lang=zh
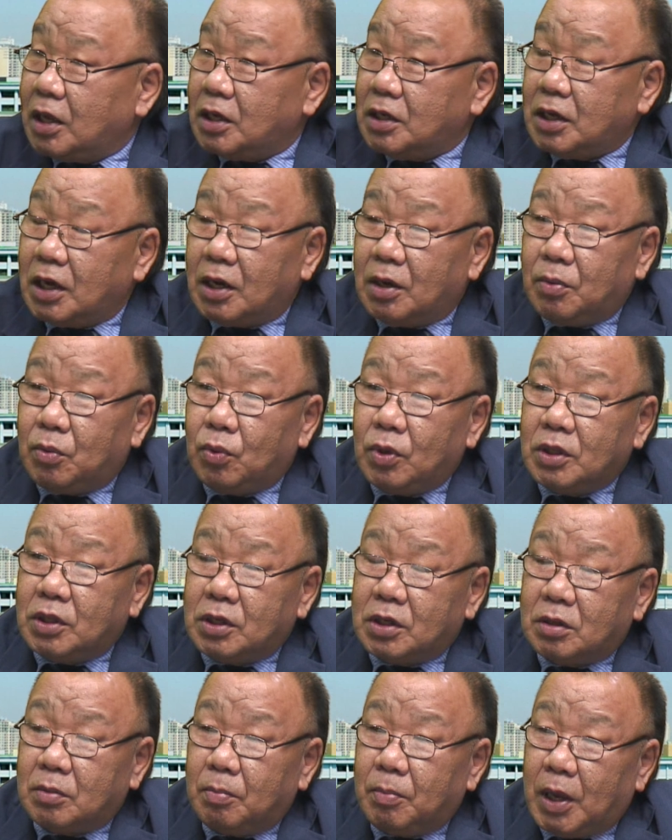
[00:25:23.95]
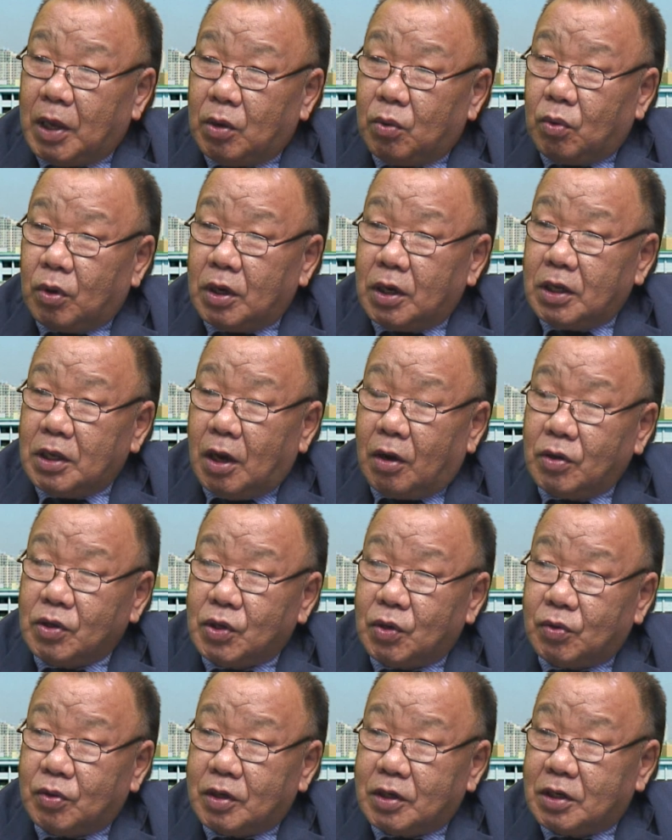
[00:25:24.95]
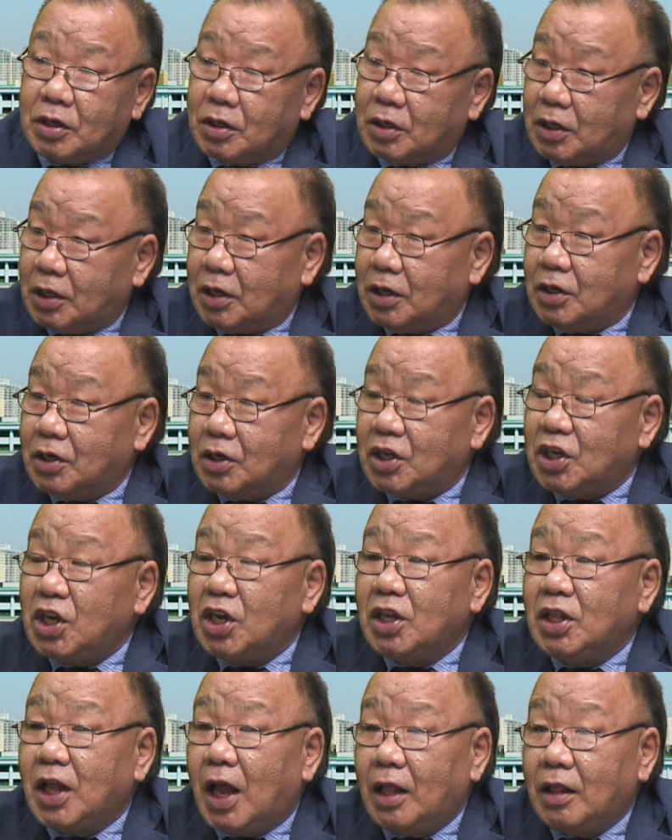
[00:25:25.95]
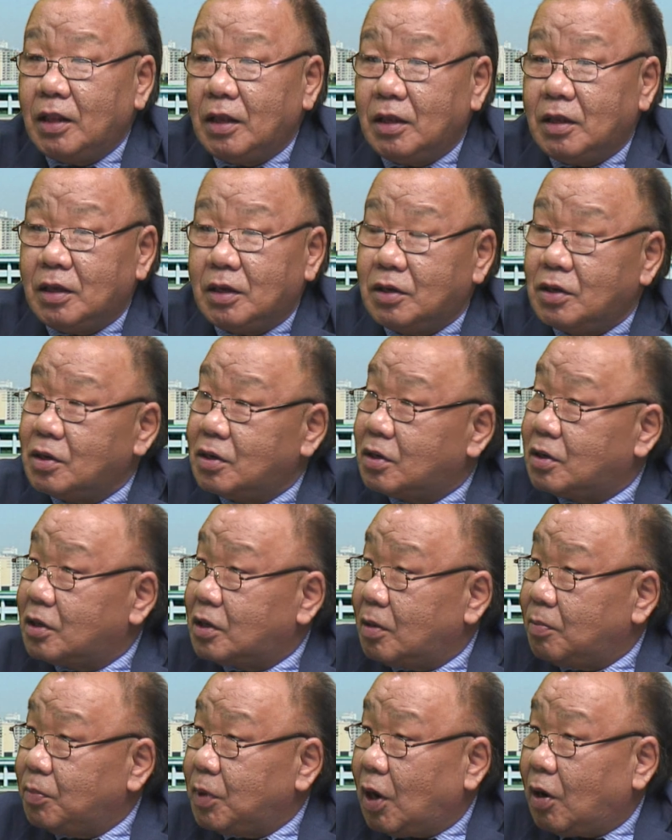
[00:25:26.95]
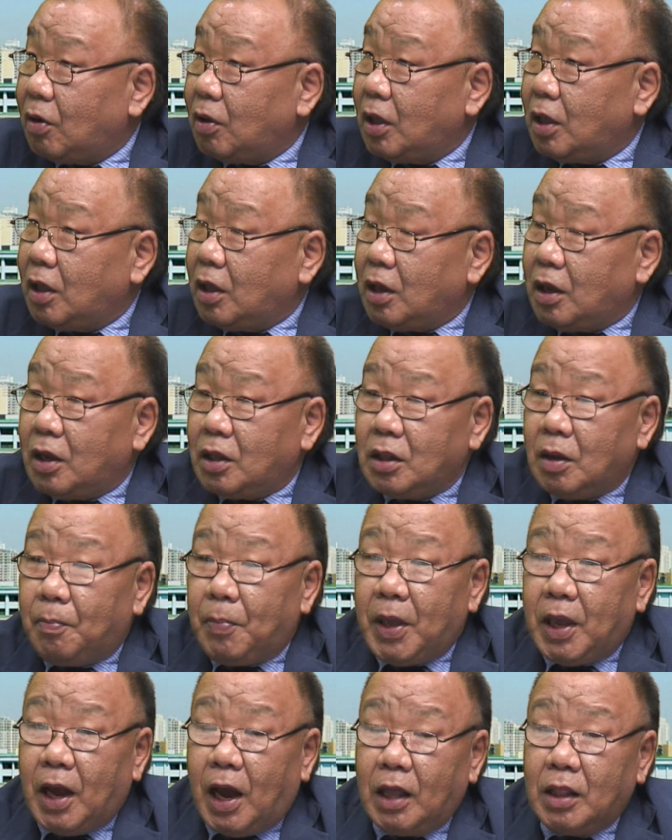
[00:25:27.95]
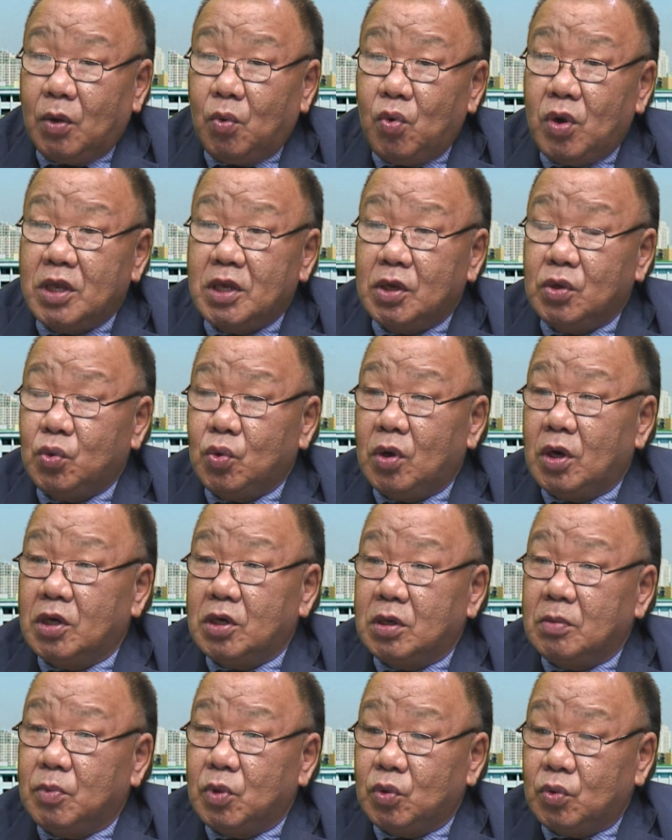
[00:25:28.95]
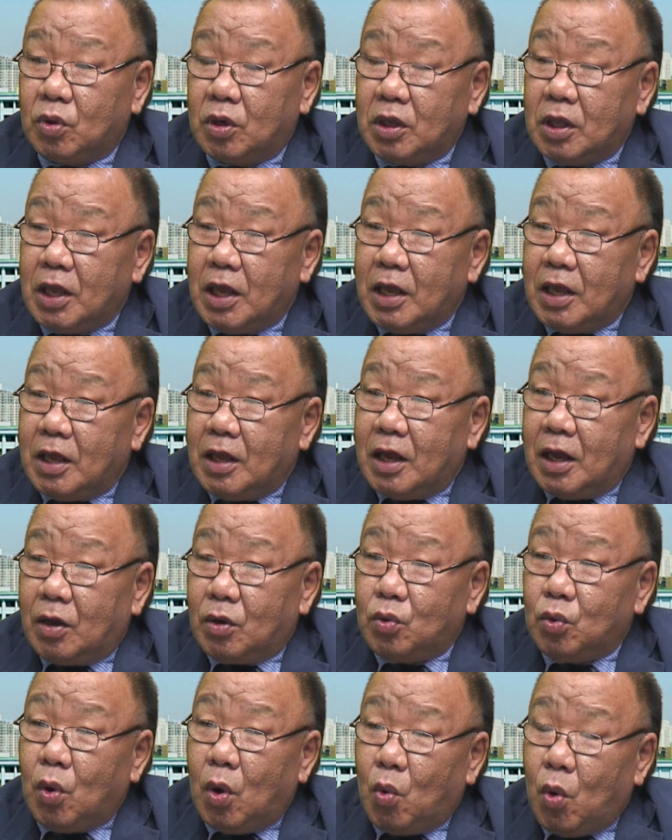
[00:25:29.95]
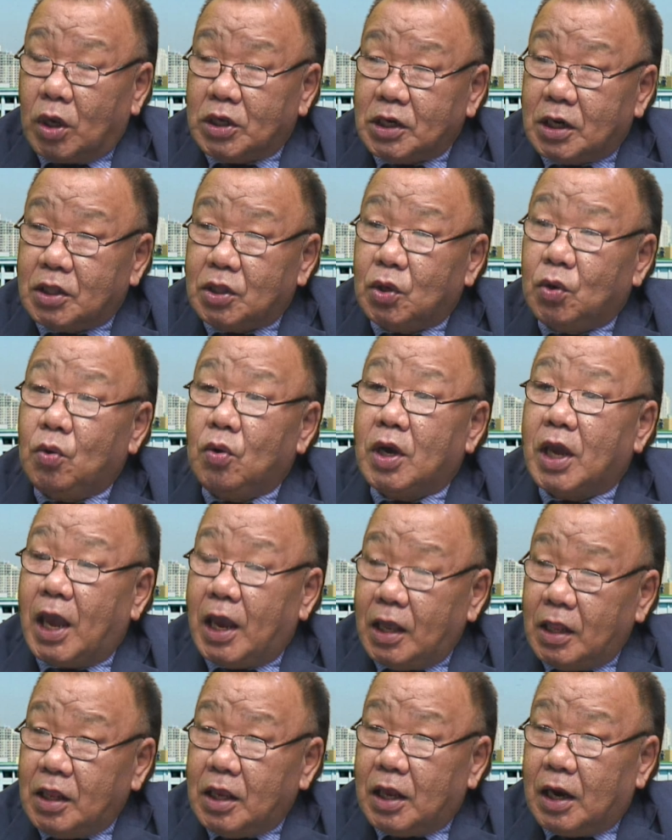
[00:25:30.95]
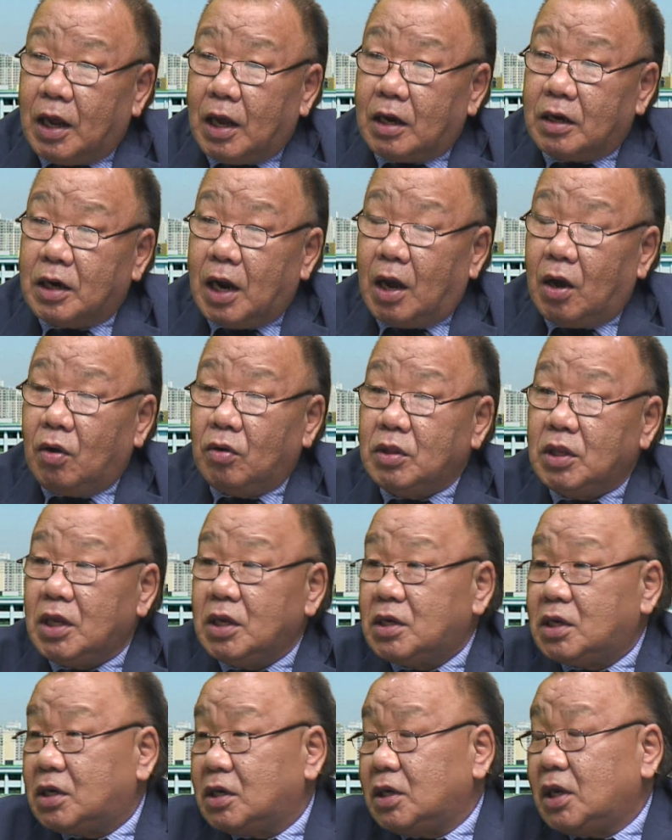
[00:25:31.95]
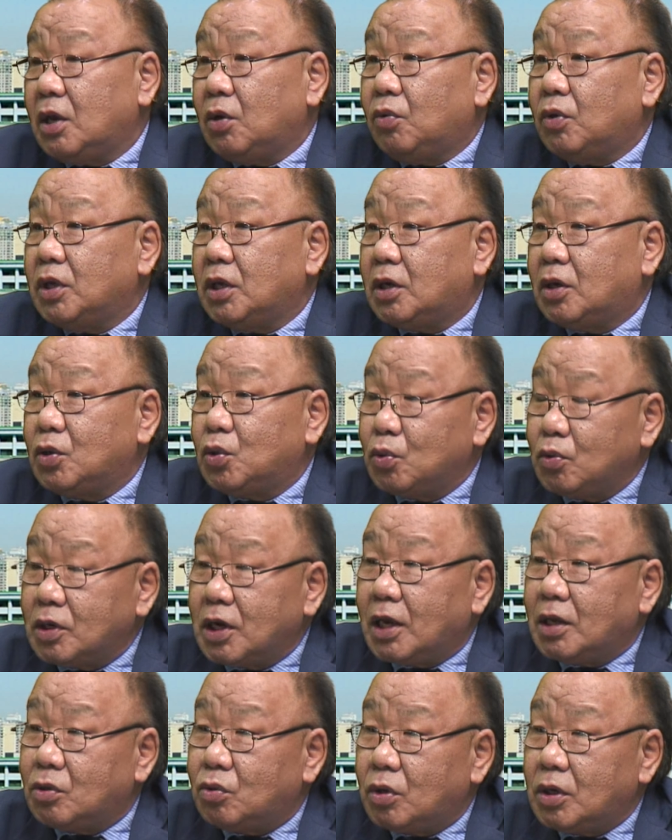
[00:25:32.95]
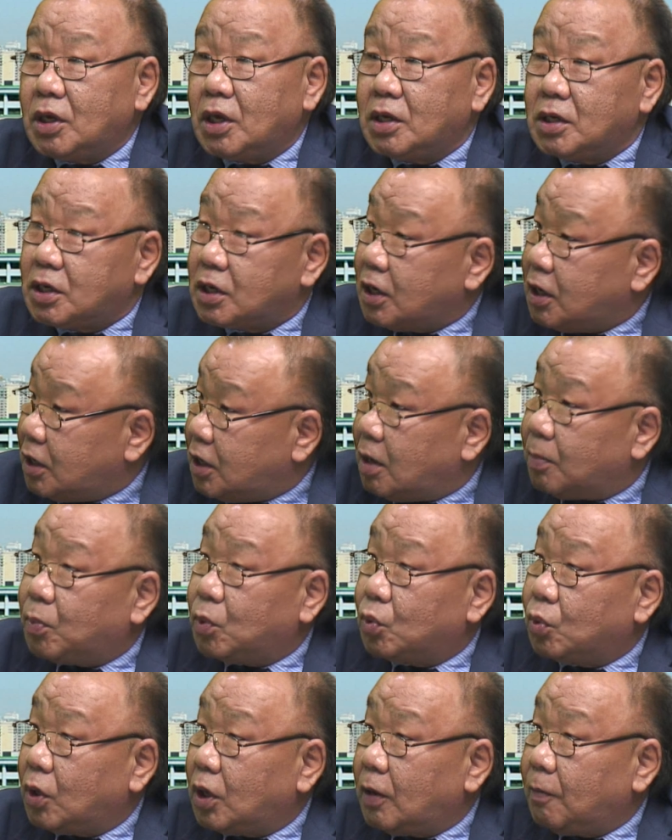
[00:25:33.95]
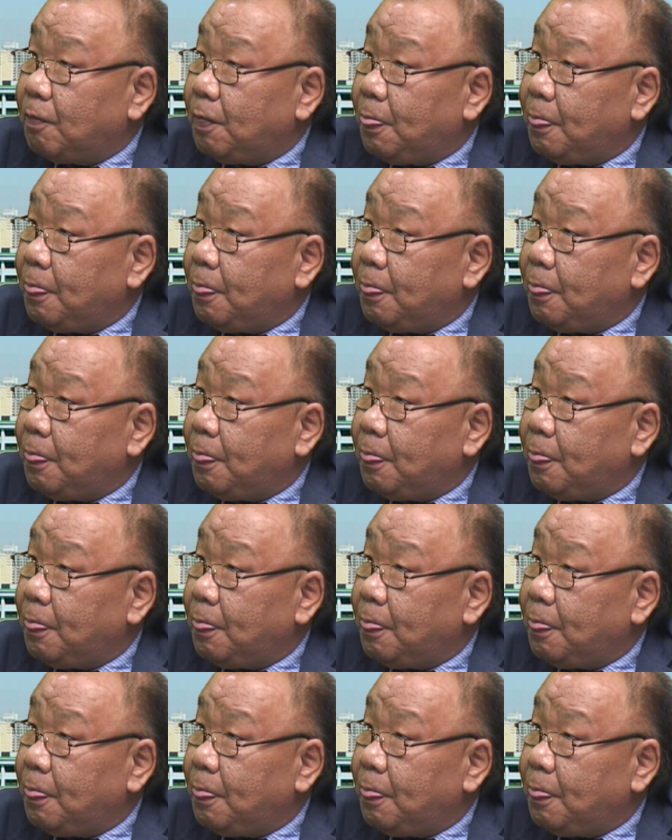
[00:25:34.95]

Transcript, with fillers: 现在问题是，美国呢要求的是一个是清单，一个是时间表。是。那北韩呢，我已经做了这么多，如果我这个都给你了，然后你只给我一个终战宣言，这个也不对。